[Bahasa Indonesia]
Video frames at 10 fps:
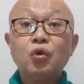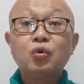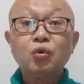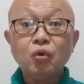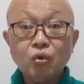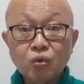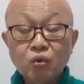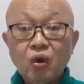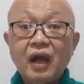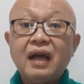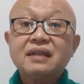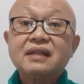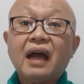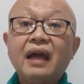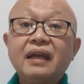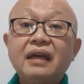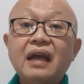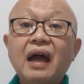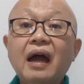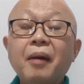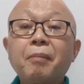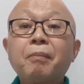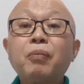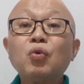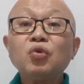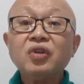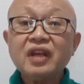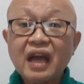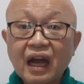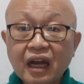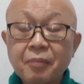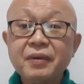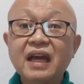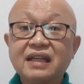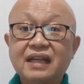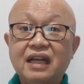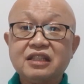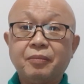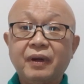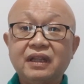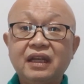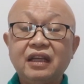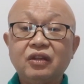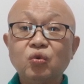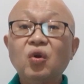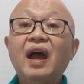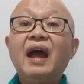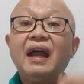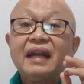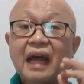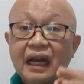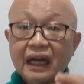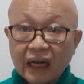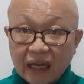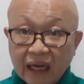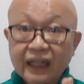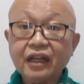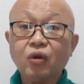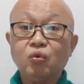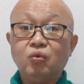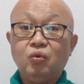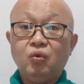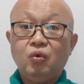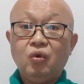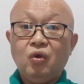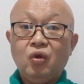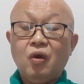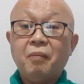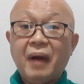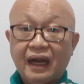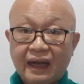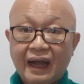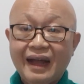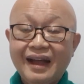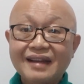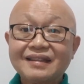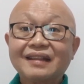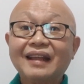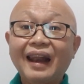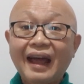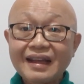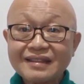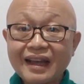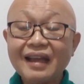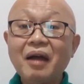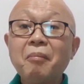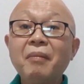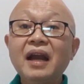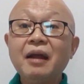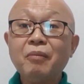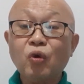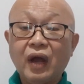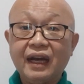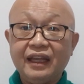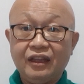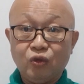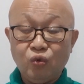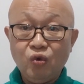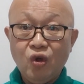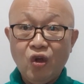Dulu saya punya kebiasaan seperti itu dan keliru. Maka setelah saya menemukan itu